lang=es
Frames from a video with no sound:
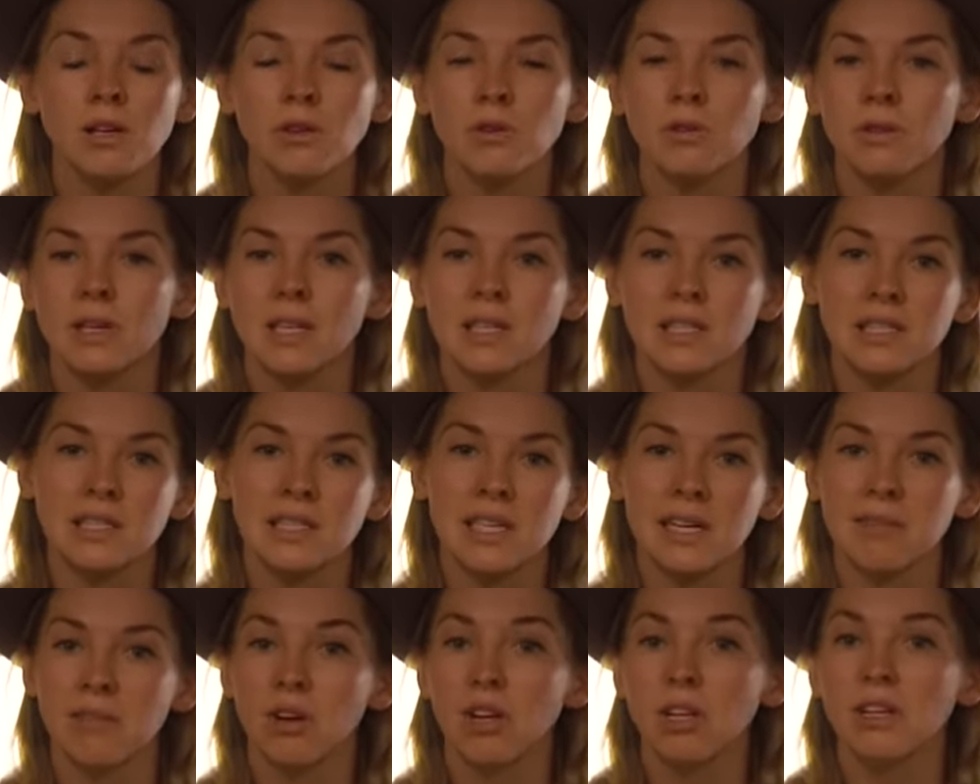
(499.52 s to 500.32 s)
De
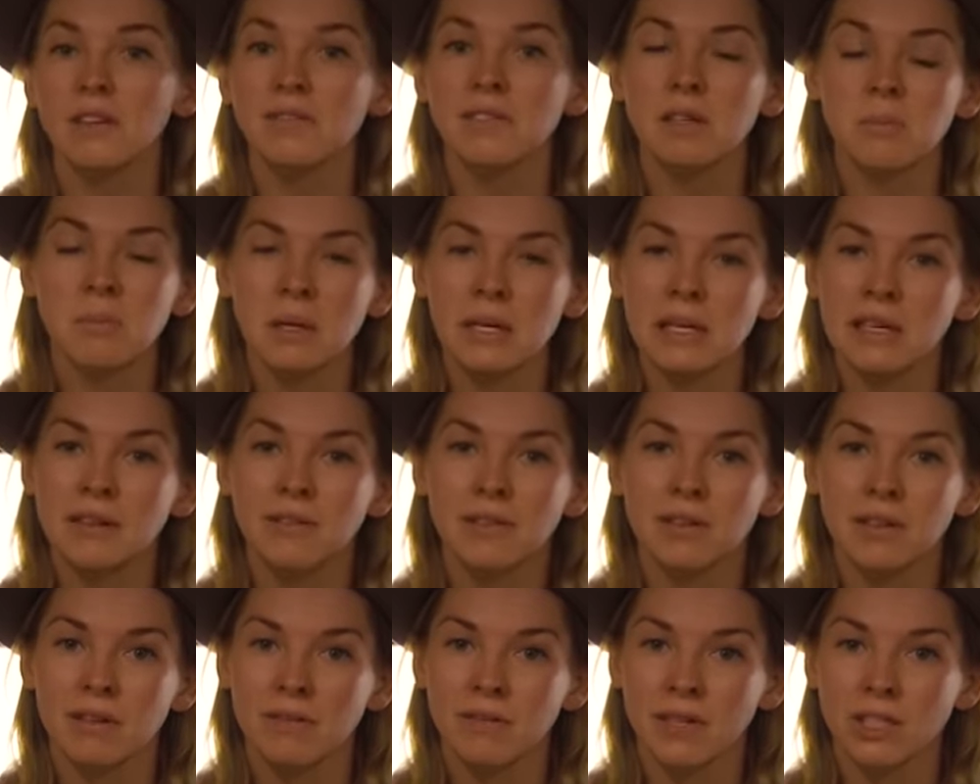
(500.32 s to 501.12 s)
esa manera
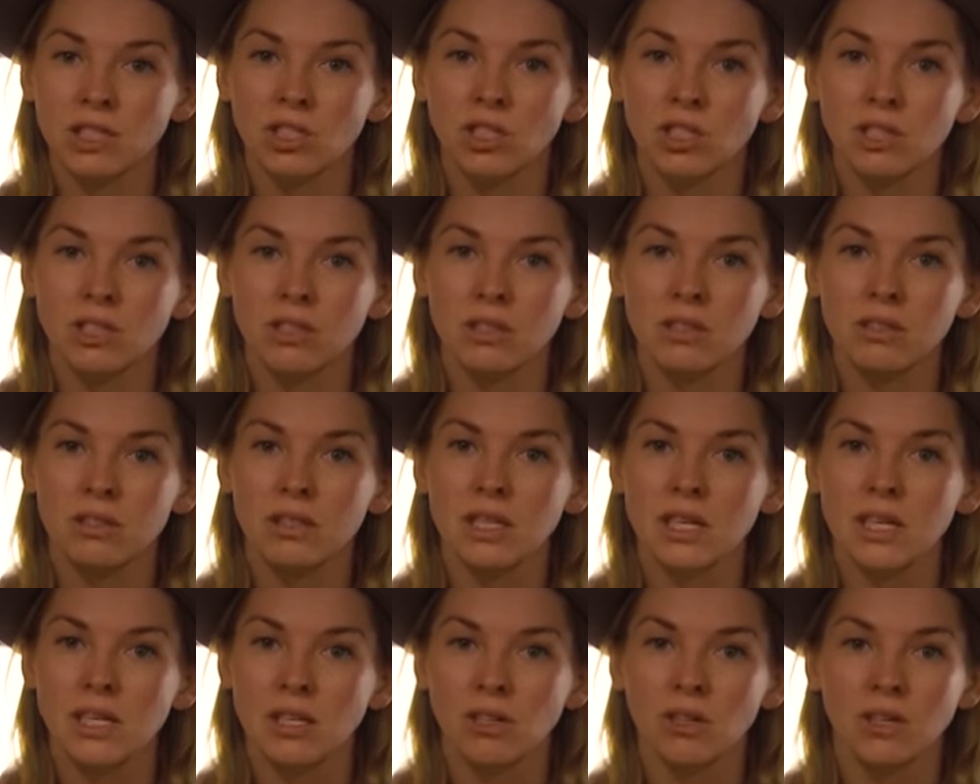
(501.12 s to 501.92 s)
podrán ahorrar todo
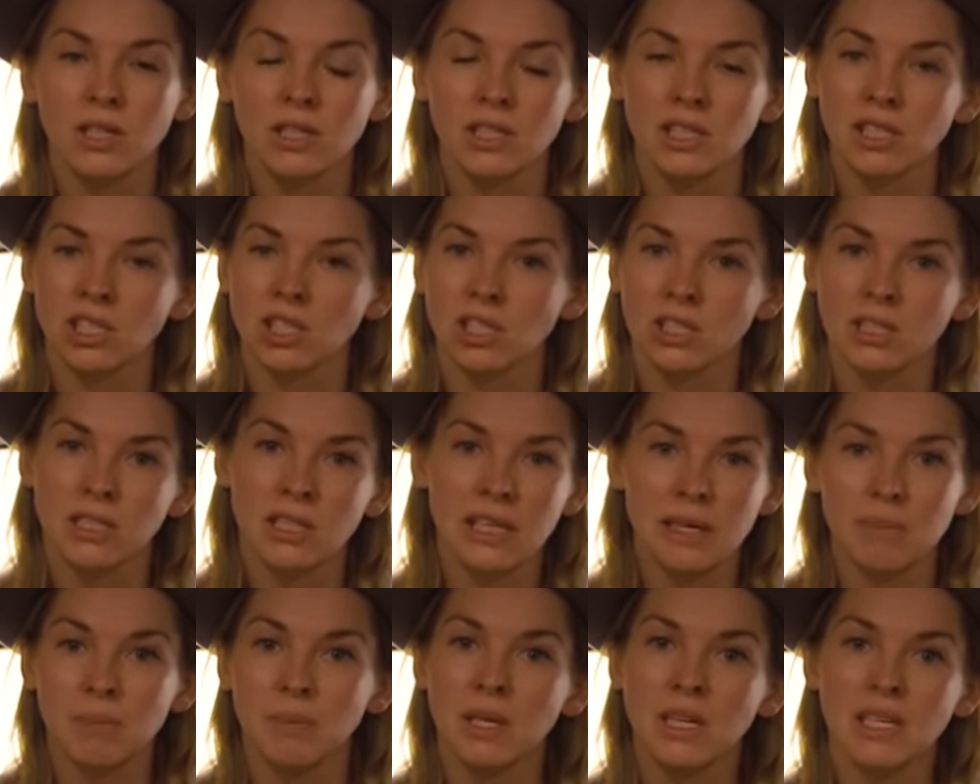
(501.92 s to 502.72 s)
su dinero para
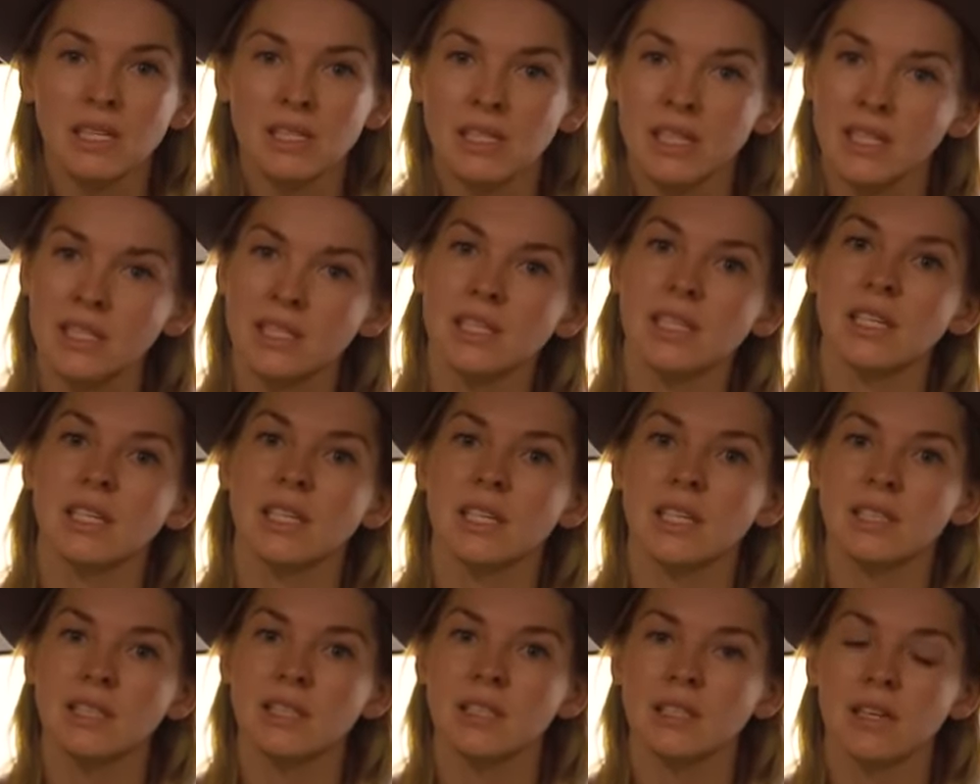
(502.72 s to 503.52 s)
aventuras y podrán
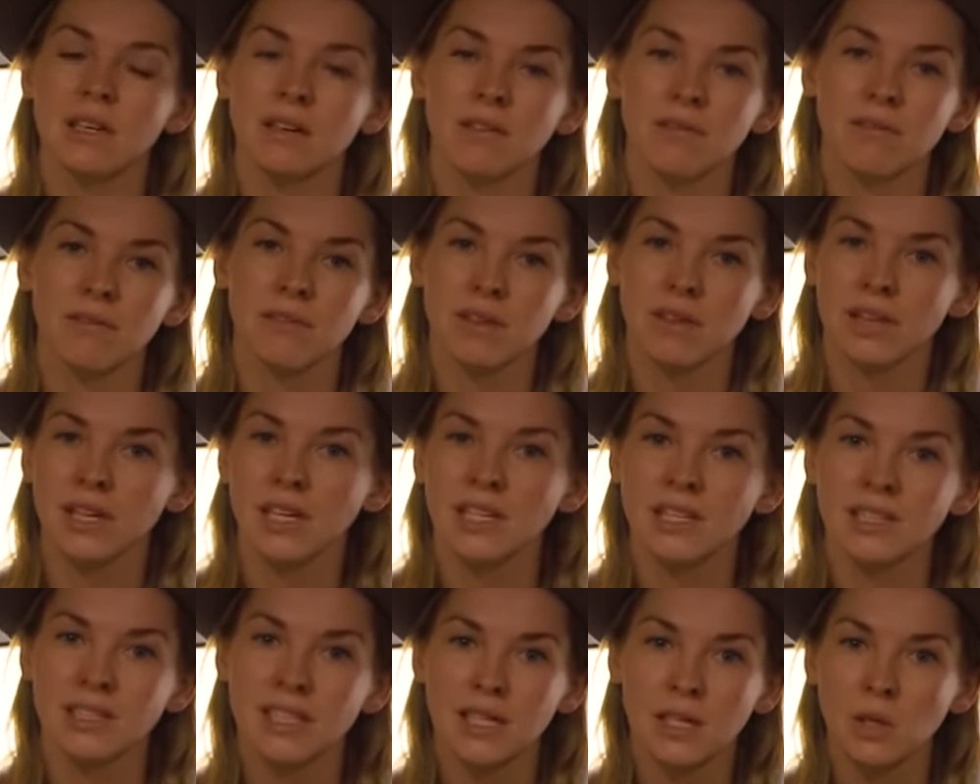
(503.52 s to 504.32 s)
conservar solo
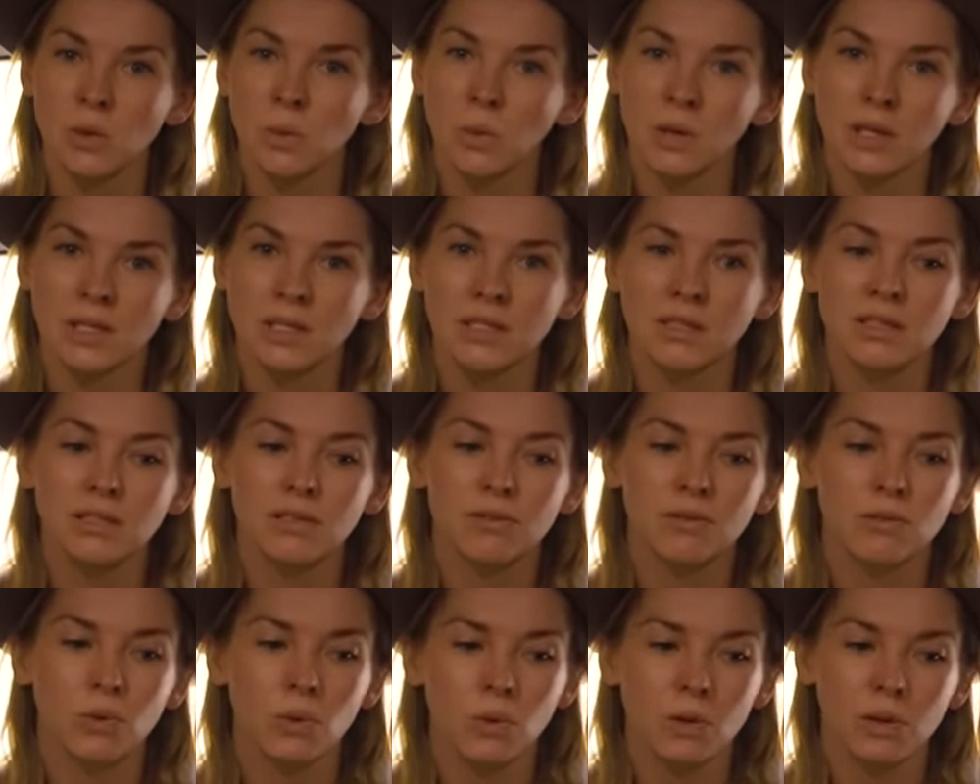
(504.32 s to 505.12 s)
las necesidades
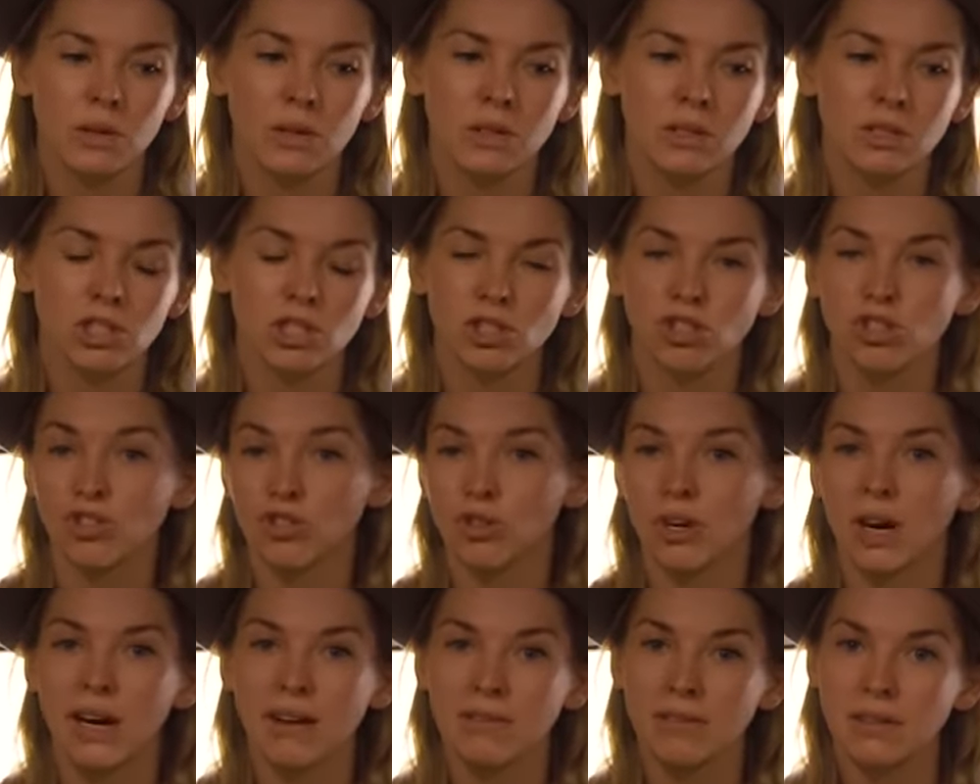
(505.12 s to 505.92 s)
de las cosas que
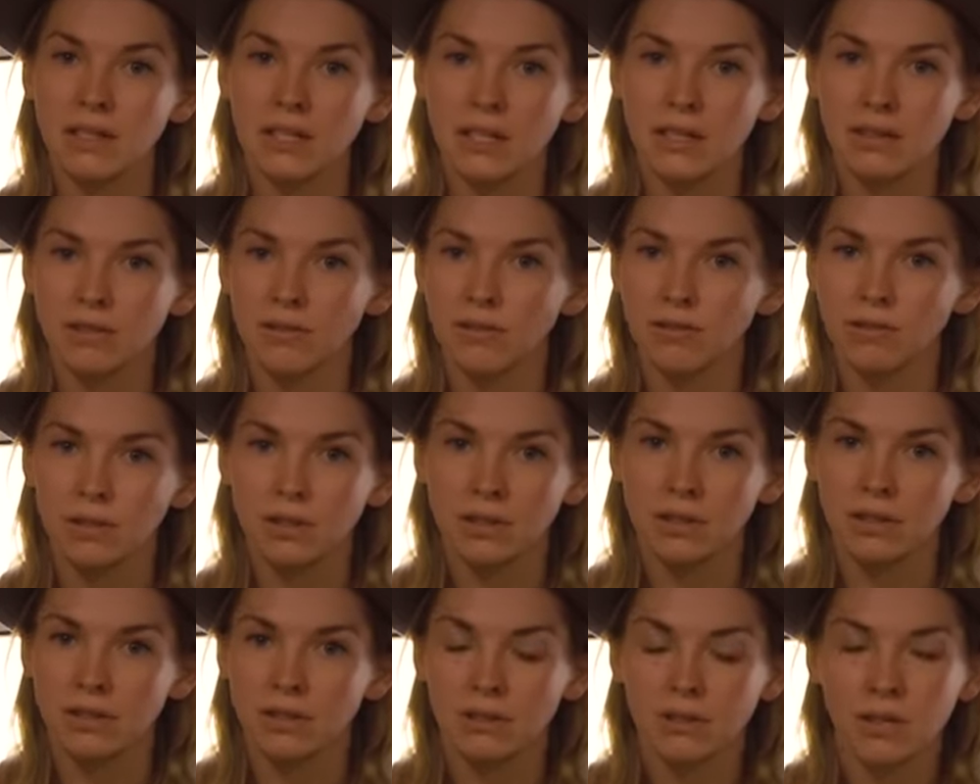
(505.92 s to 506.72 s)
desean para viajar
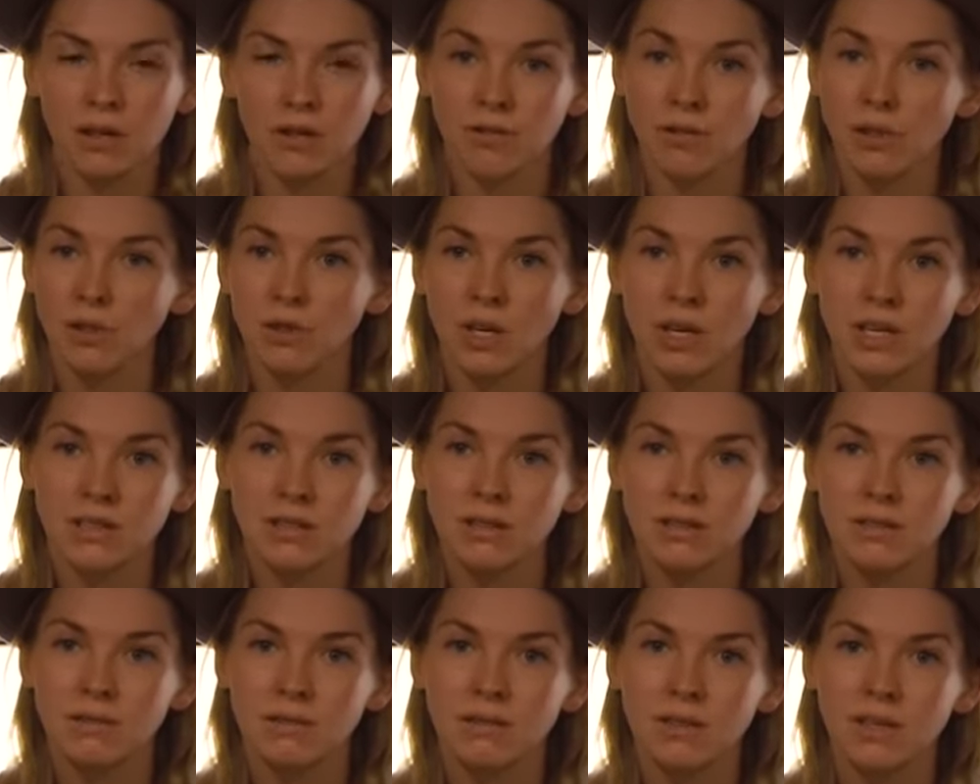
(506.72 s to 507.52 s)
solo por unos
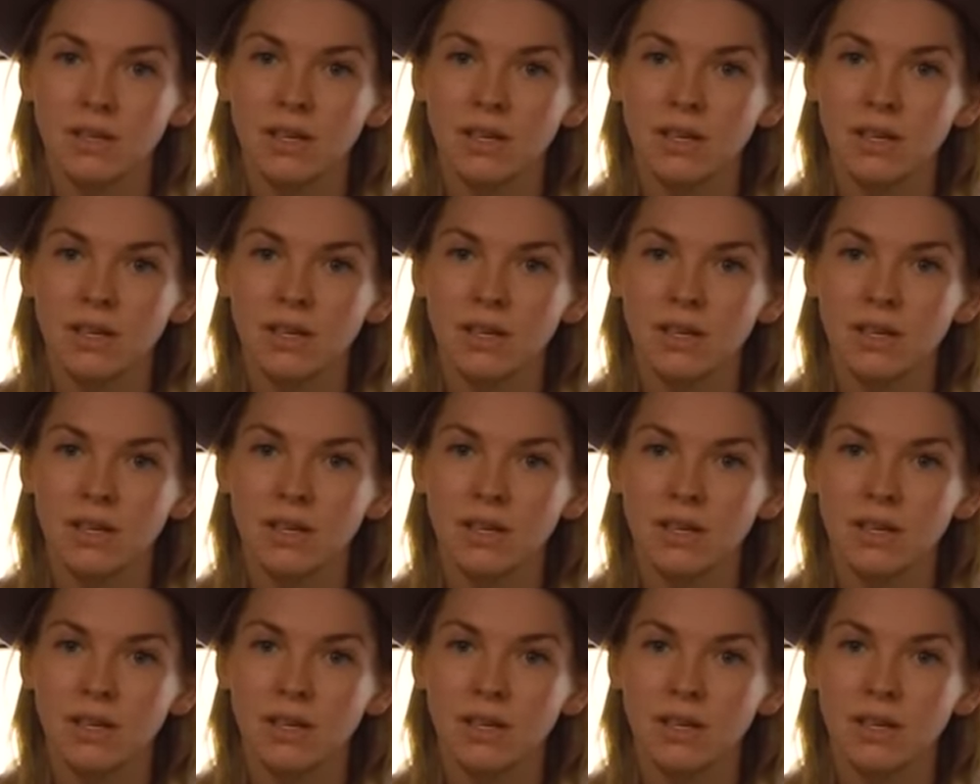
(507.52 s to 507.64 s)
días.